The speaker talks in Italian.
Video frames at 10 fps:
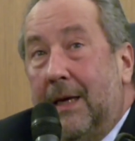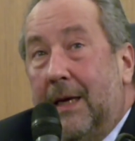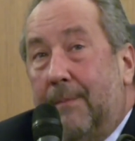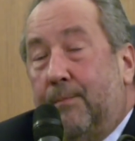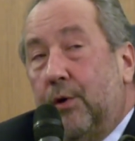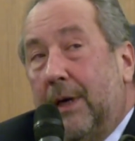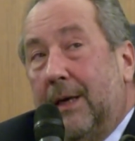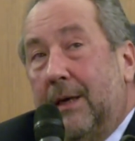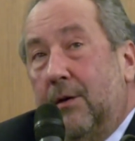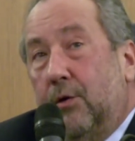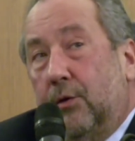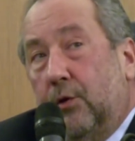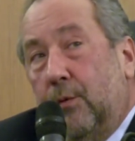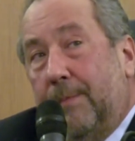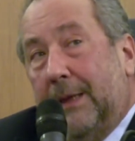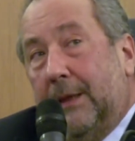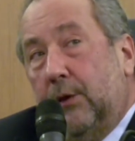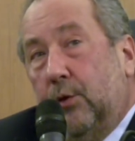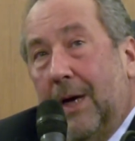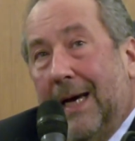eppure io non sono
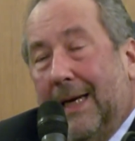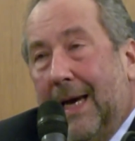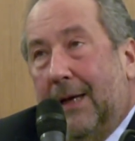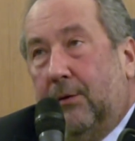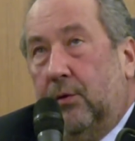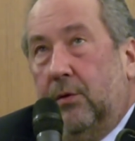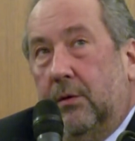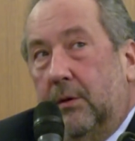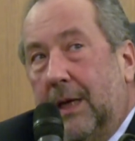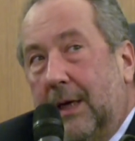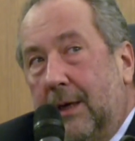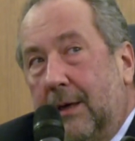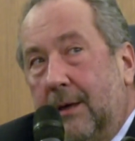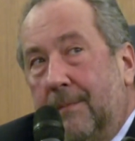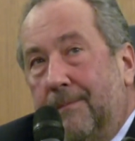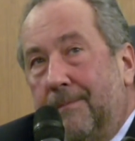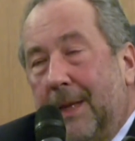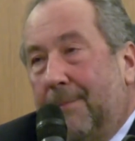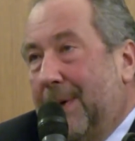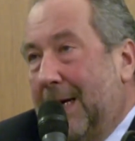partito a caso dal,
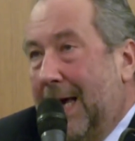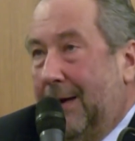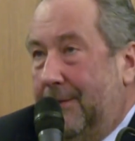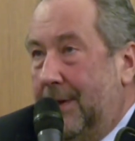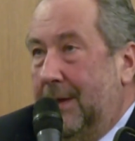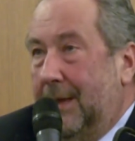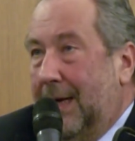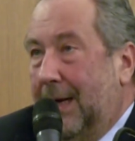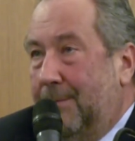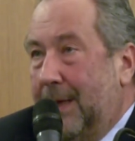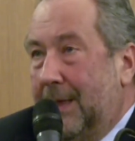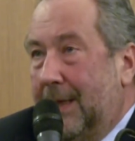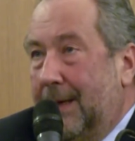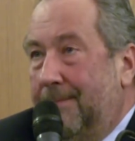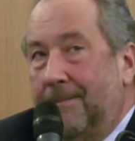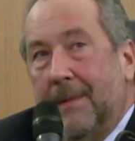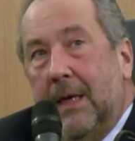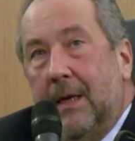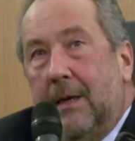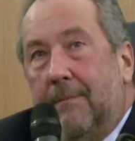da parlarvi dell'Albania.
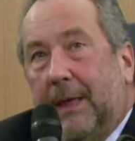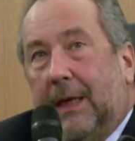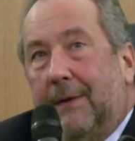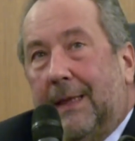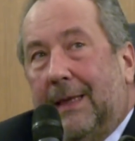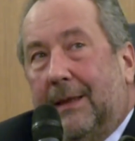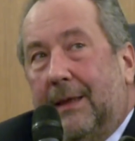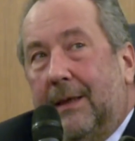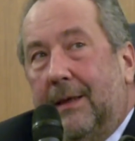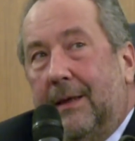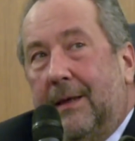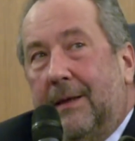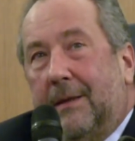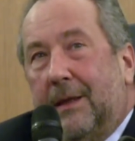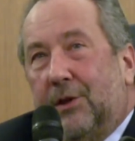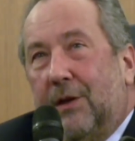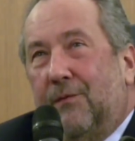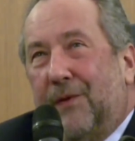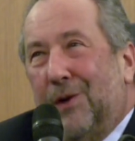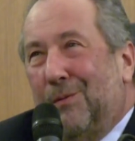Perché vedete, eh, se c'è
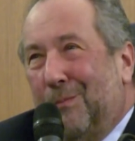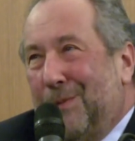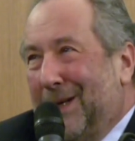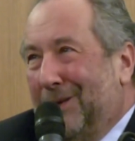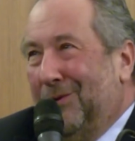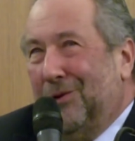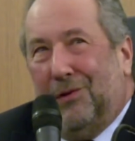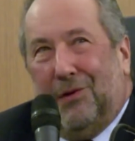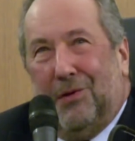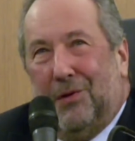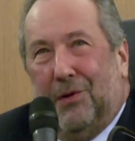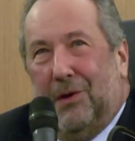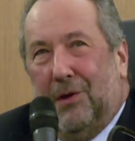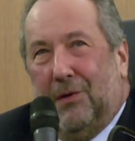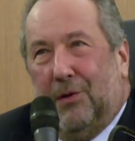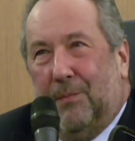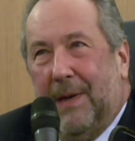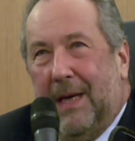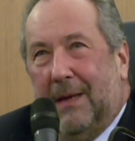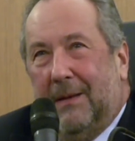un fenomeno migratorio storico nel nostro
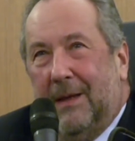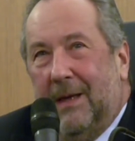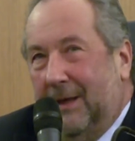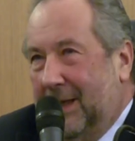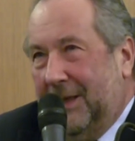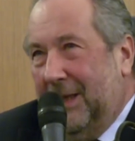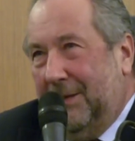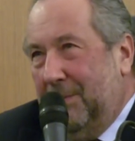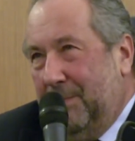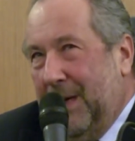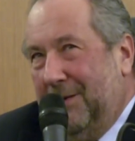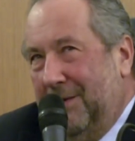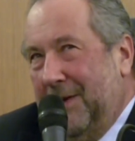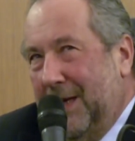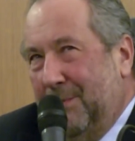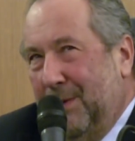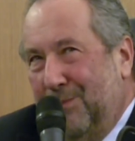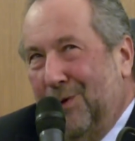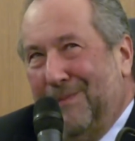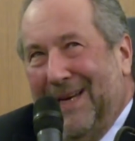paese, e credetemi, veniamo a
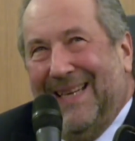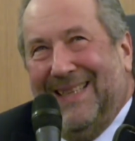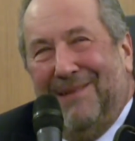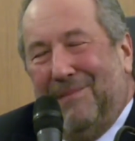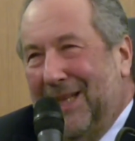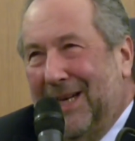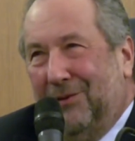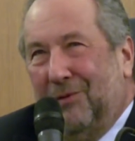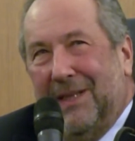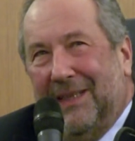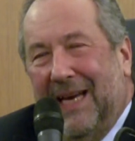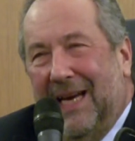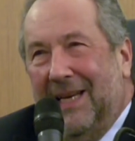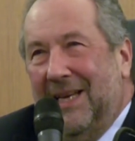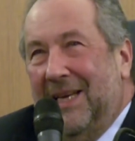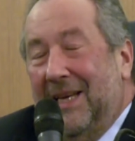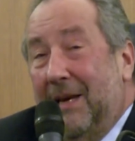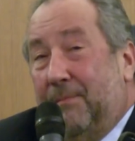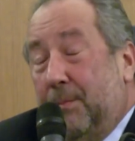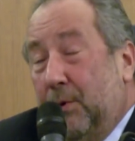bomba i temi dell'attualità,
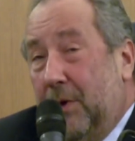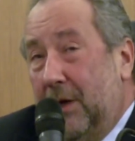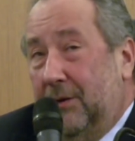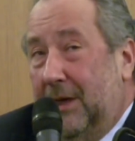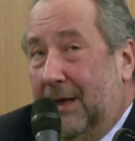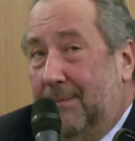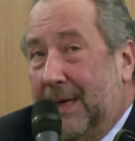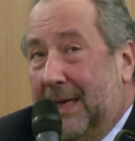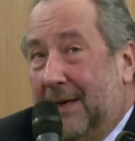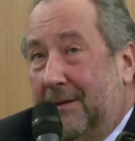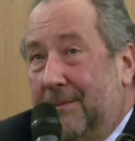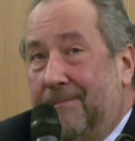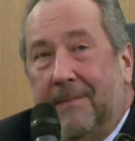è proprio quello degli albanesi